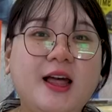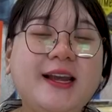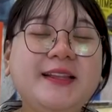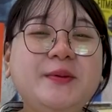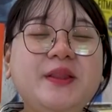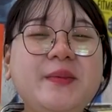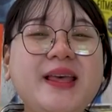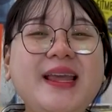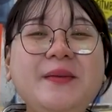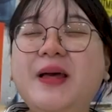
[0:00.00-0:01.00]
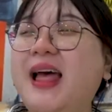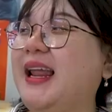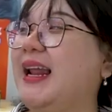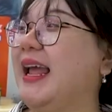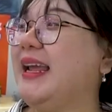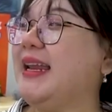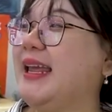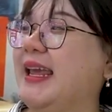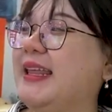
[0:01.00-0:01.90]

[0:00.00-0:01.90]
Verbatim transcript: Oke teman-teman, balik lagi nih.